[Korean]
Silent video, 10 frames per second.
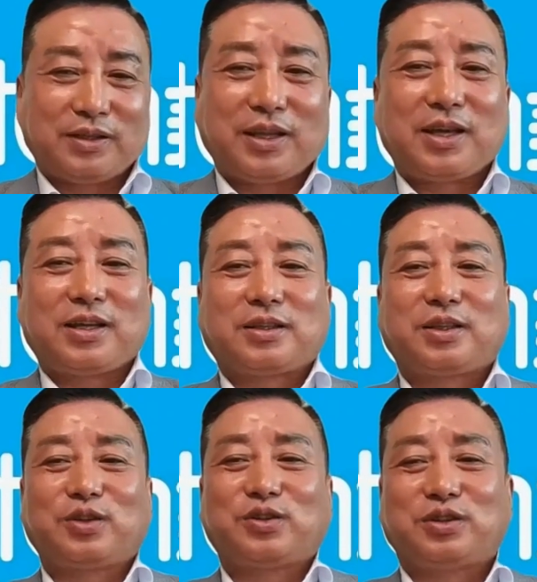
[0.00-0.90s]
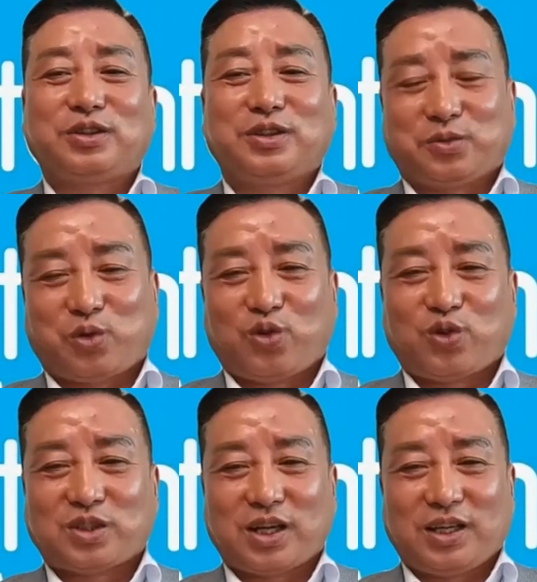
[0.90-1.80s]
그때 틀었더
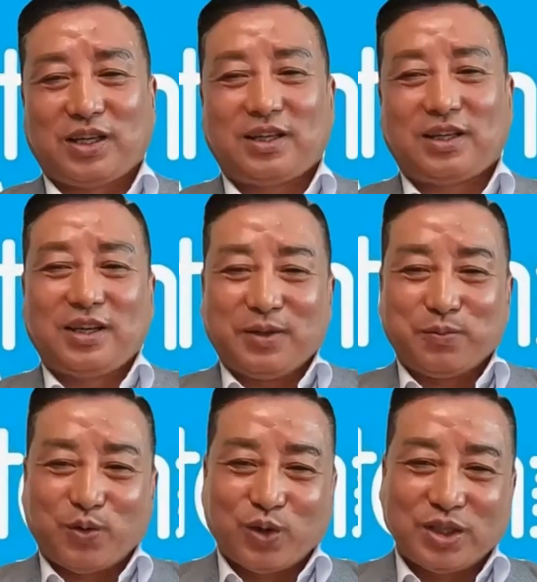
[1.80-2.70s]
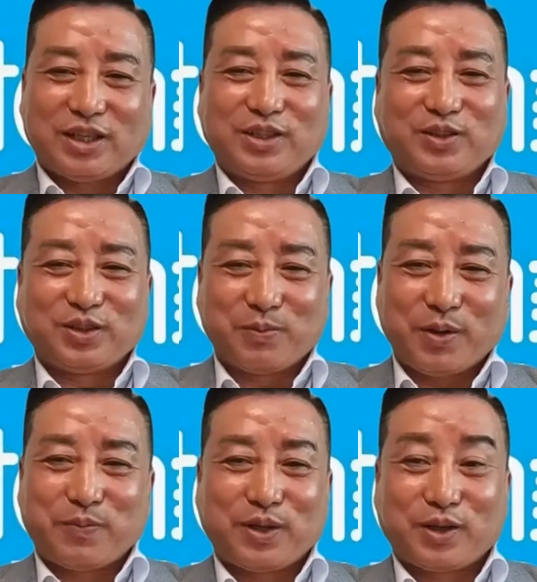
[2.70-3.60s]
동영상이 뭐 원자리 연구에서
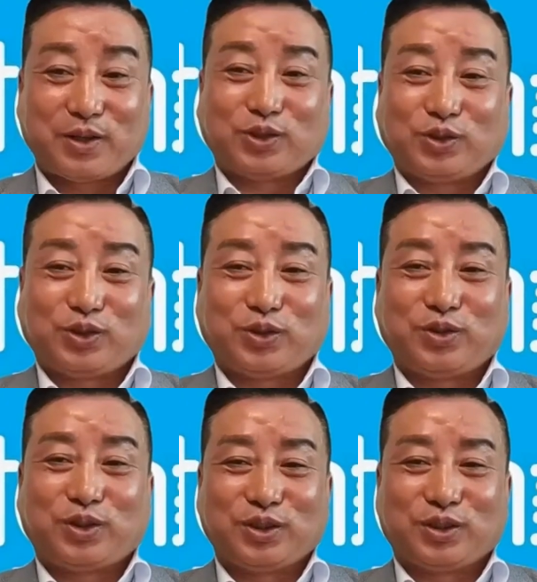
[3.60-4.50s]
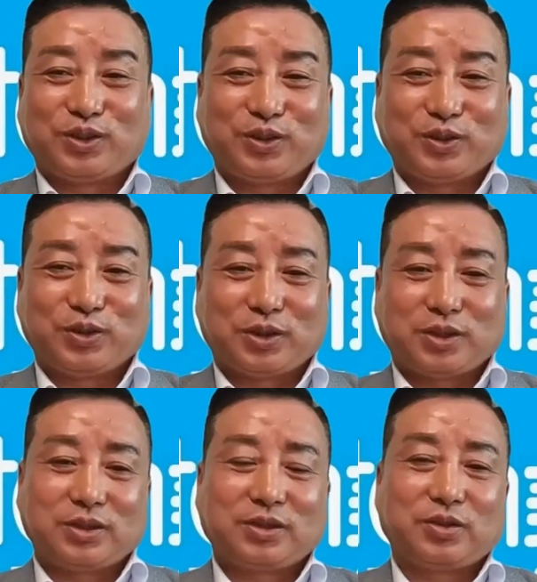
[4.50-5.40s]
100배, 그, 그 두덩거리는 두덩거에서
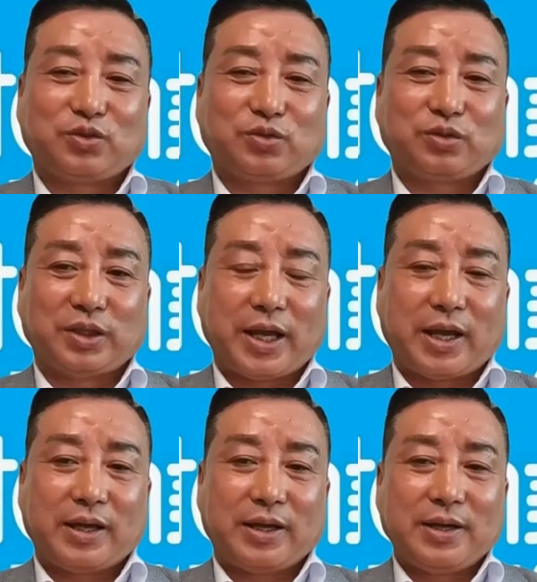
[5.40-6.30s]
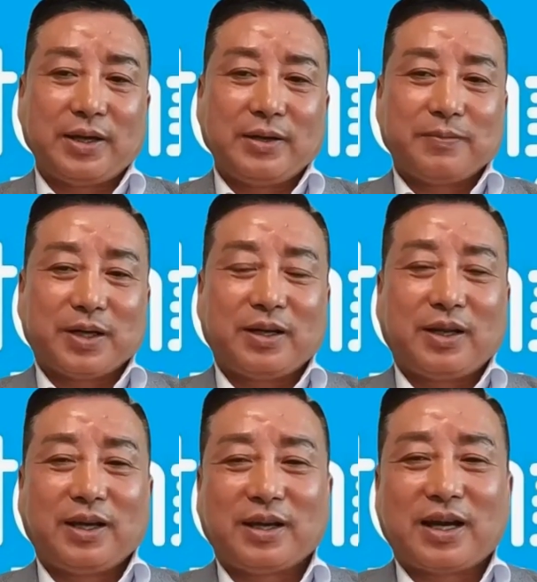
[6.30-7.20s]
그걸 틀어주는데,
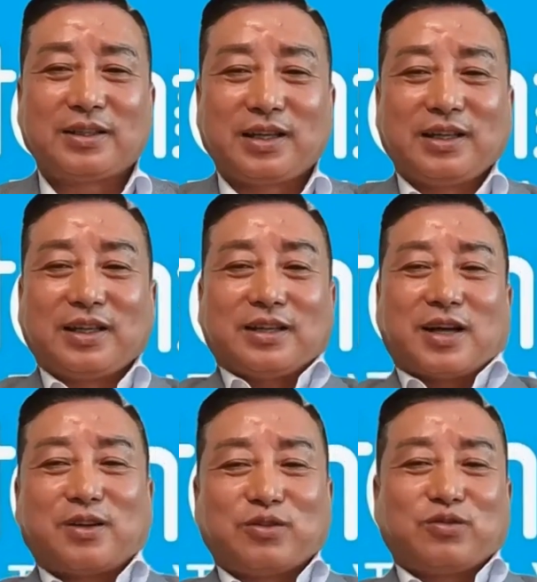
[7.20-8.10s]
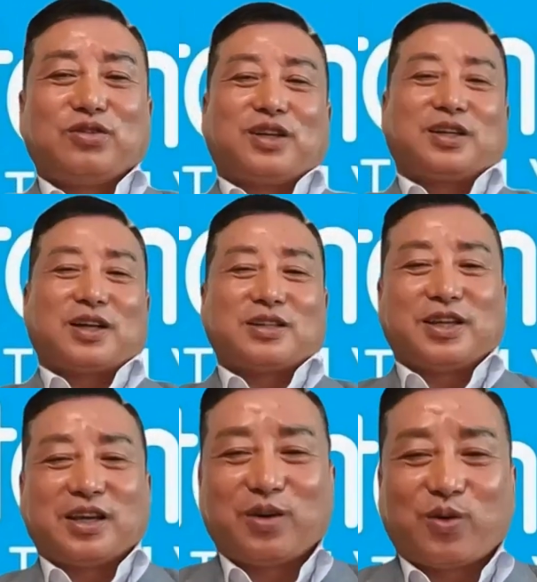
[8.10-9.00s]
그래, 강사 이렇게 딱, 이렇게
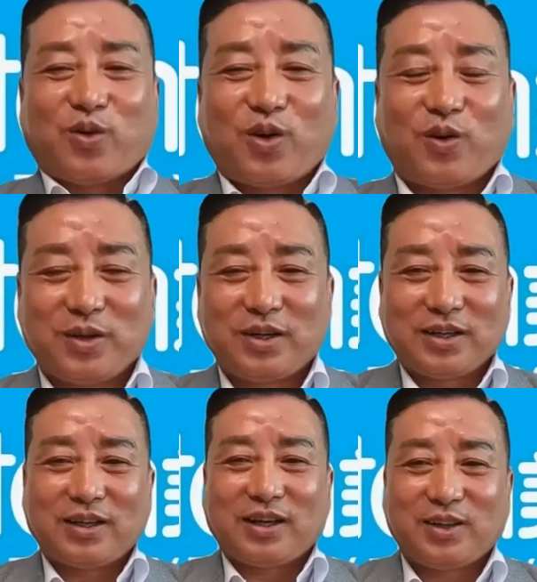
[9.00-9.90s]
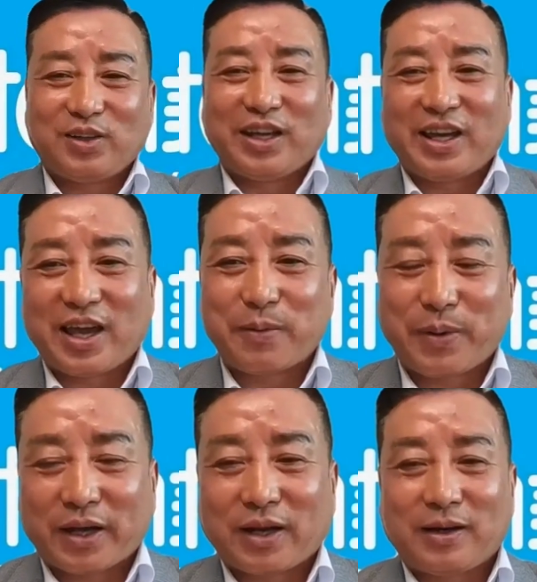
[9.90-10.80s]
딱 제끼고, 그래, 너
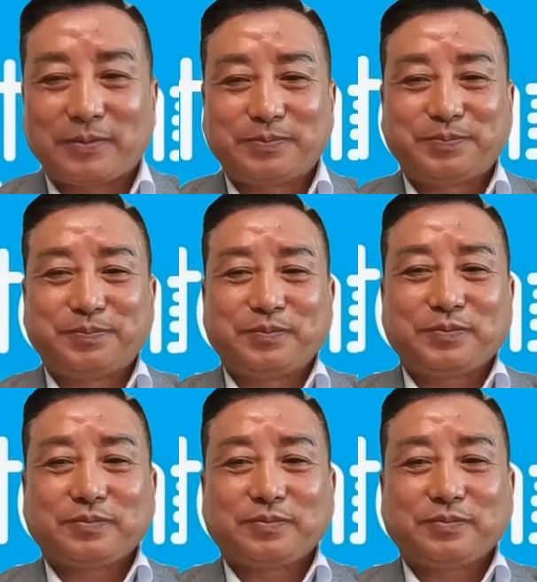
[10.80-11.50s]
얘기해봐라.